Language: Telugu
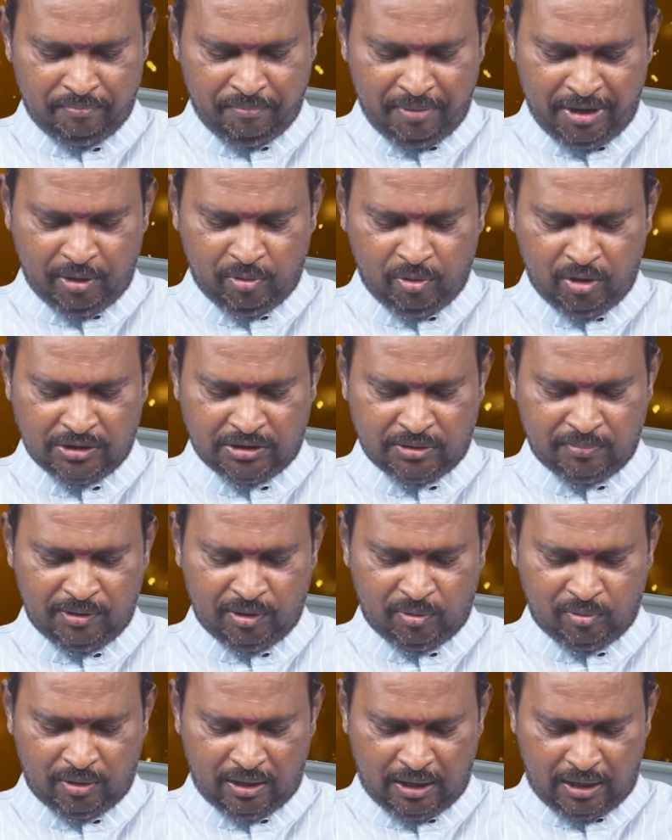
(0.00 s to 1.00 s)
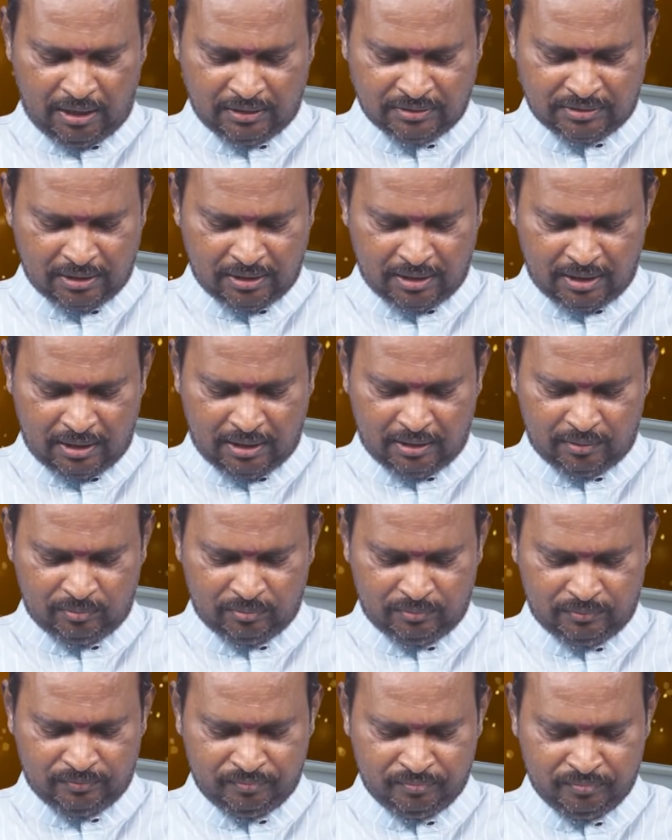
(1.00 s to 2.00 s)
మీ గురించి మీకున్న అంచనాలను
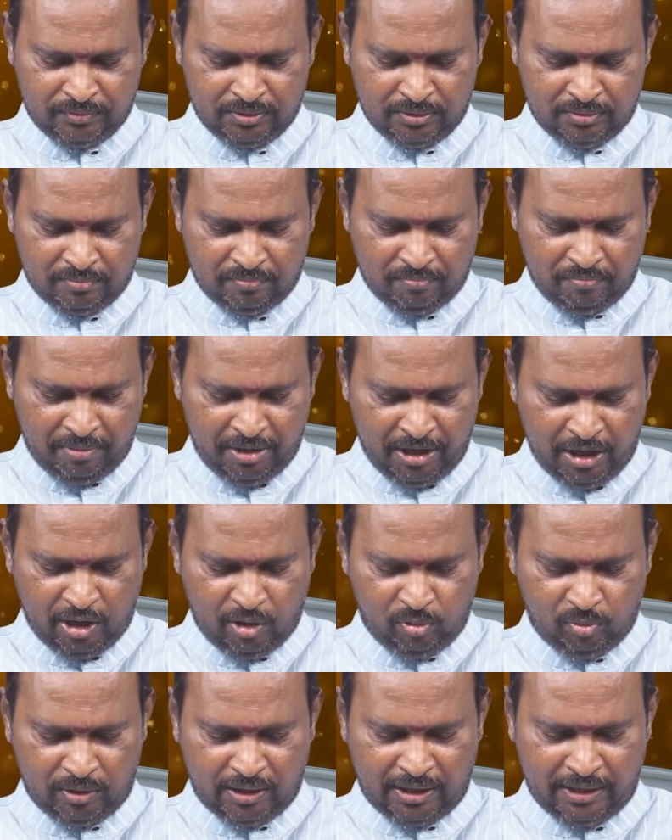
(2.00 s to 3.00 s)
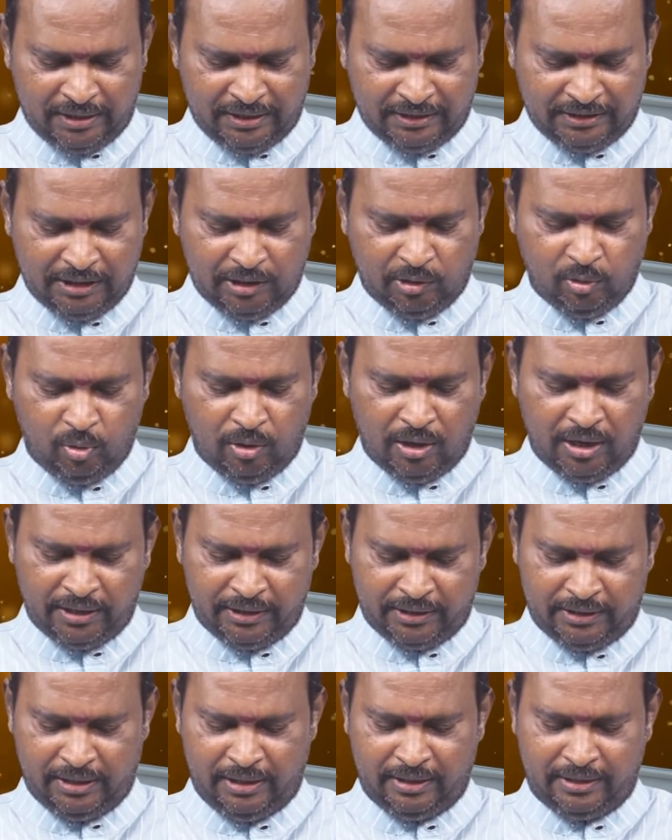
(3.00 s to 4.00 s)
మీలో ఉన్న
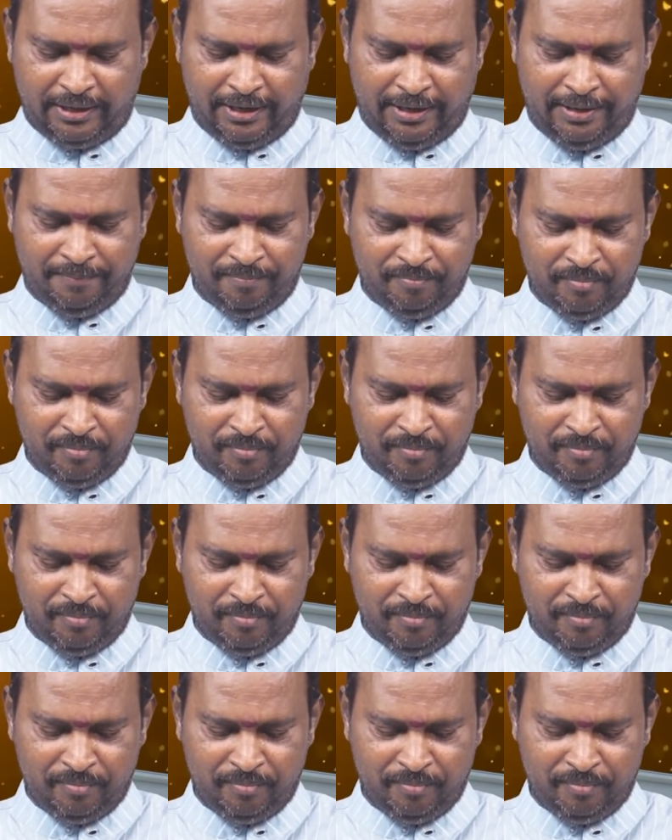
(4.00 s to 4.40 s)
నిధిగృహానికి అంటే